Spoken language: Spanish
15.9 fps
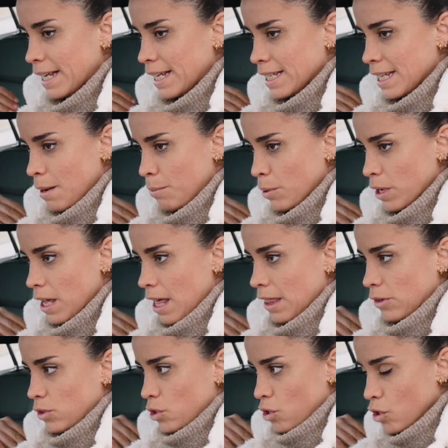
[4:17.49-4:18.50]
tienes
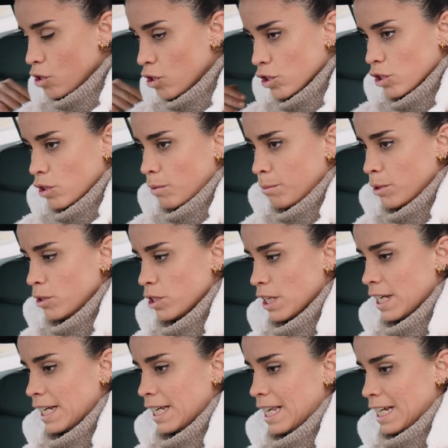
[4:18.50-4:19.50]
apoyados los
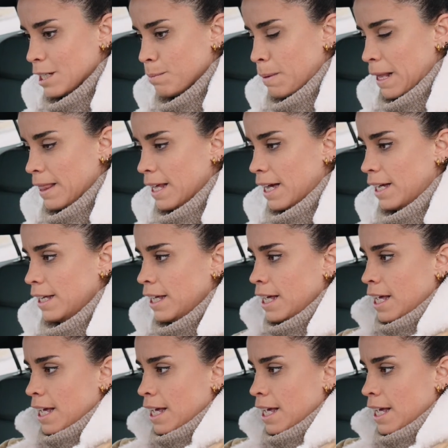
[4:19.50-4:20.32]
hombros y la espalda